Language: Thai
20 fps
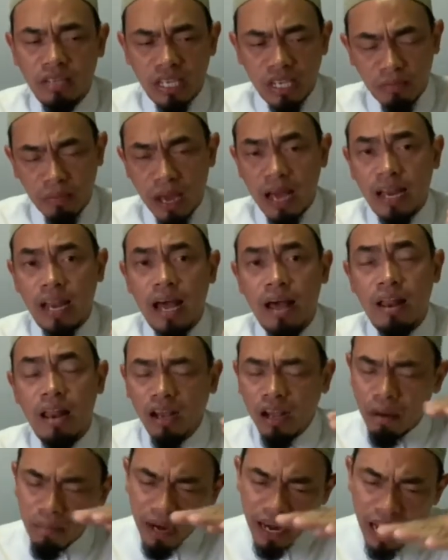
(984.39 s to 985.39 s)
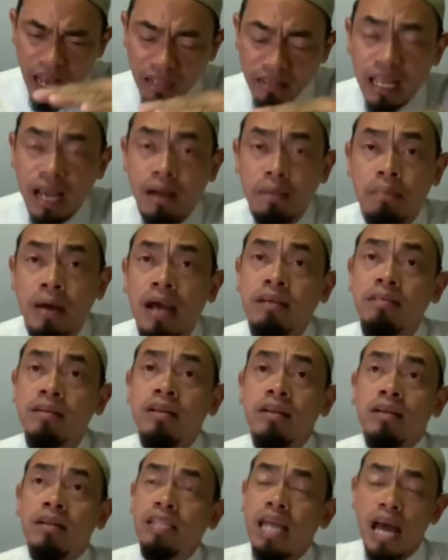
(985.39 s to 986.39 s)
ขี่พาหนะ แล้วก็มานั่งตัพัก
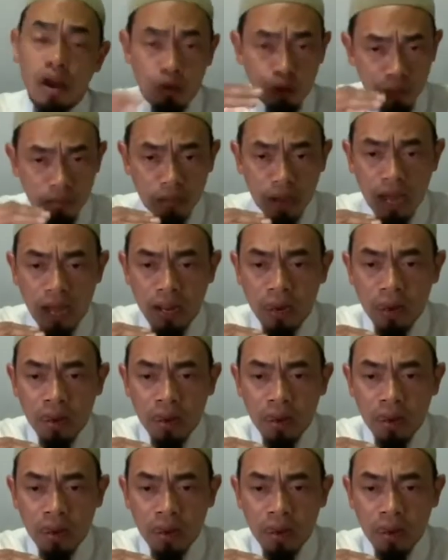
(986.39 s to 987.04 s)
ใต้ร่มไม้